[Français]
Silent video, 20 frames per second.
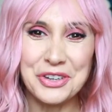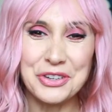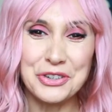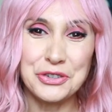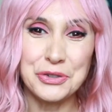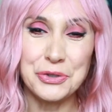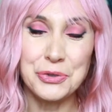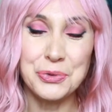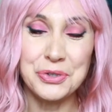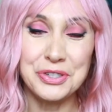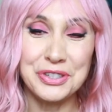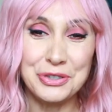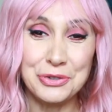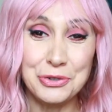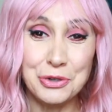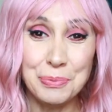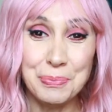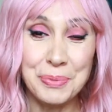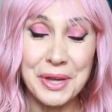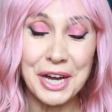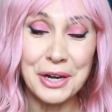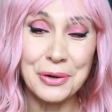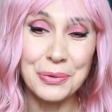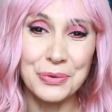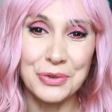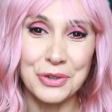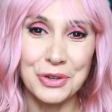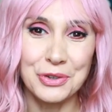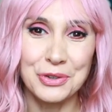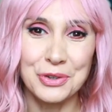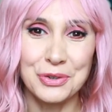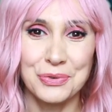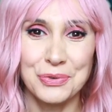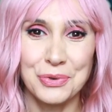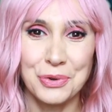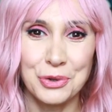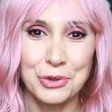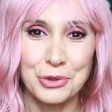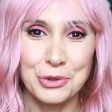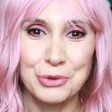je suis super contente de
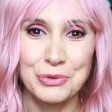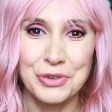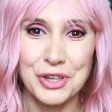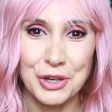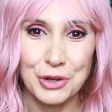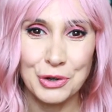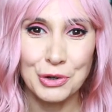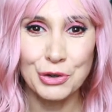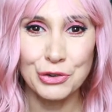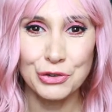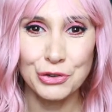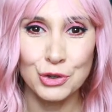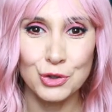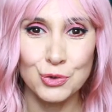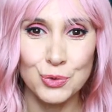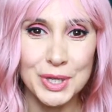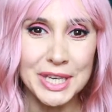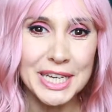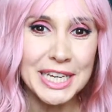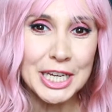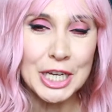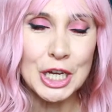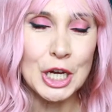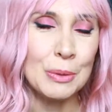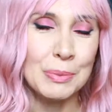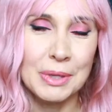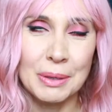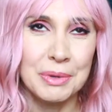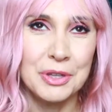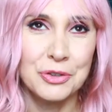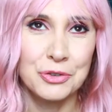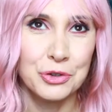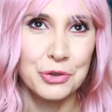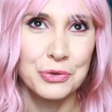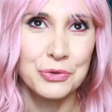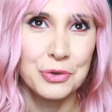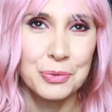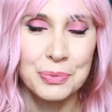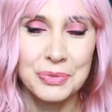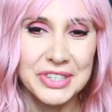vous retrouver aujourd'hui, comme
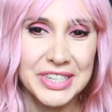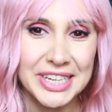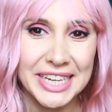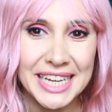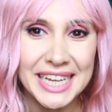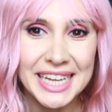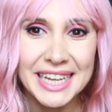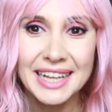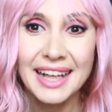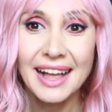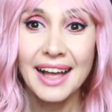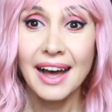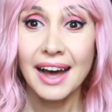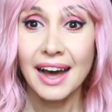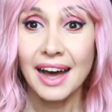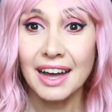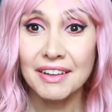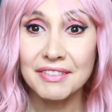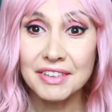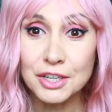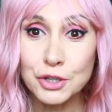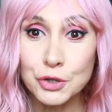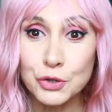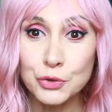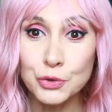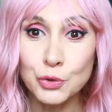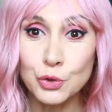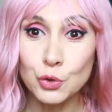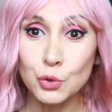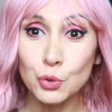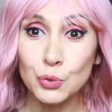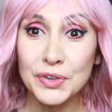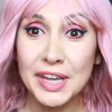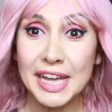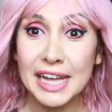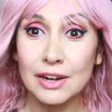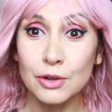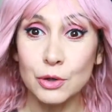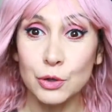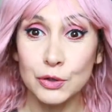d'habitude vous me direz, avec une
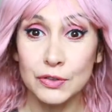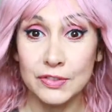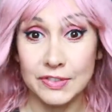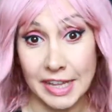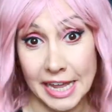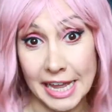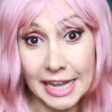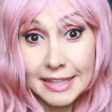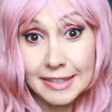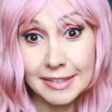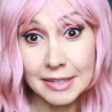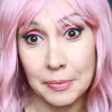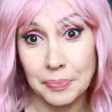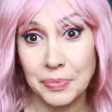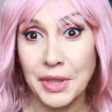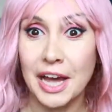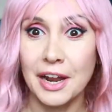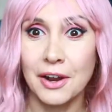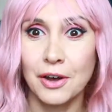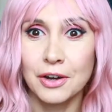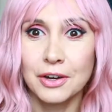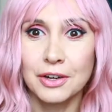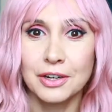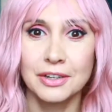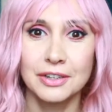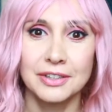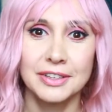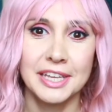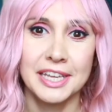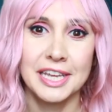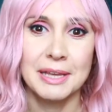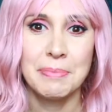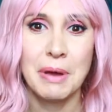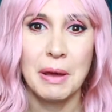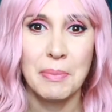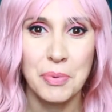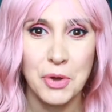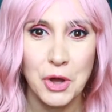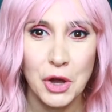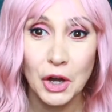nouvelle tête. Alors euh, n'ayez
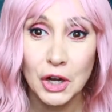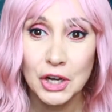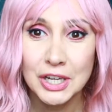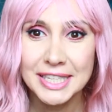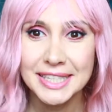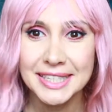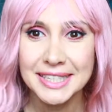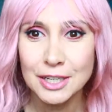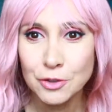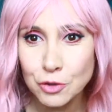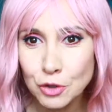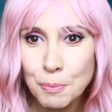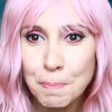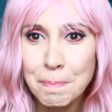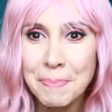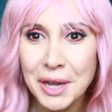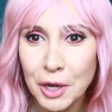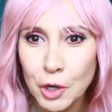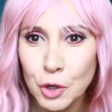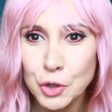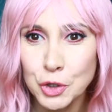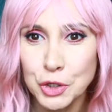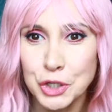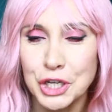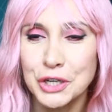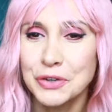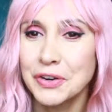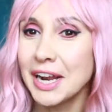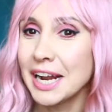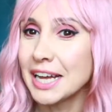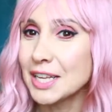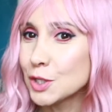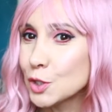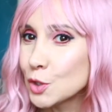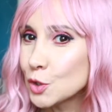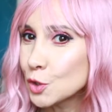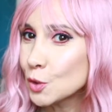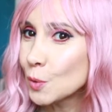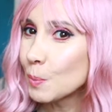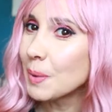pas peur, c'est une perruque. Voilà, ce
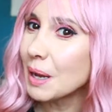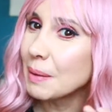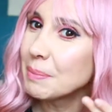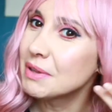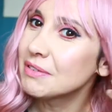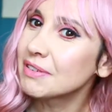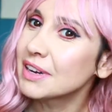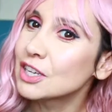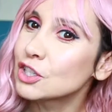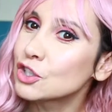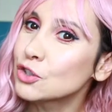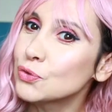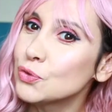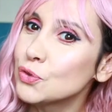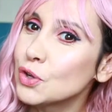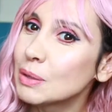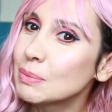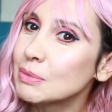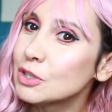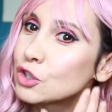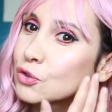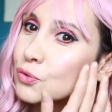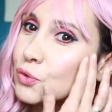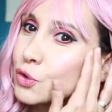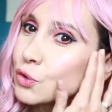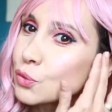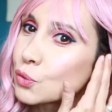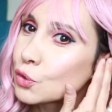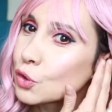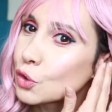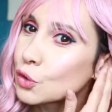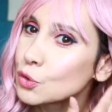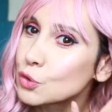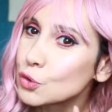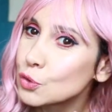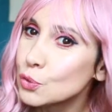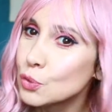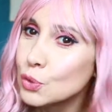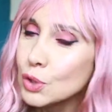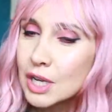ne sont pas mes vrais cheveux, hein, mes cheveux sont en
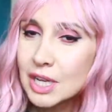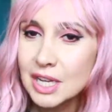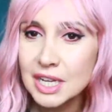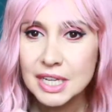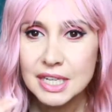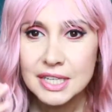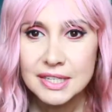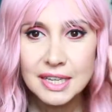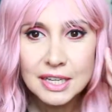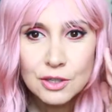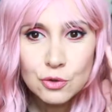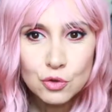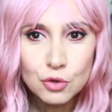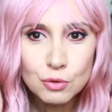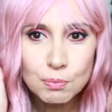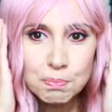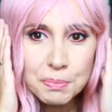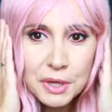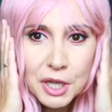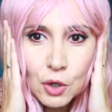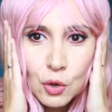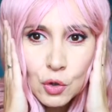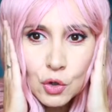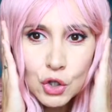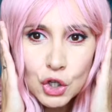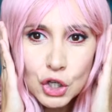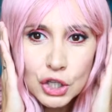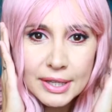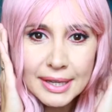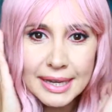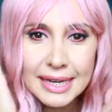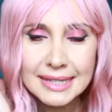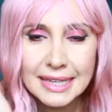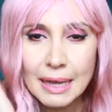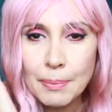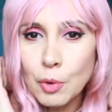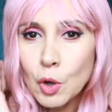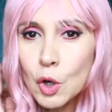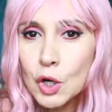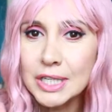dessous. C'est une perruque très
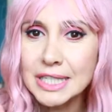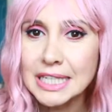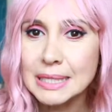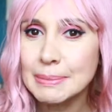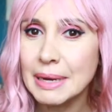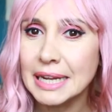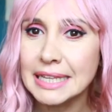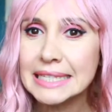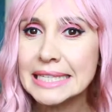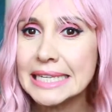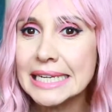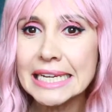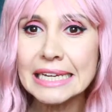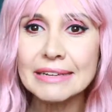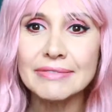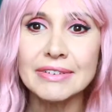approximative,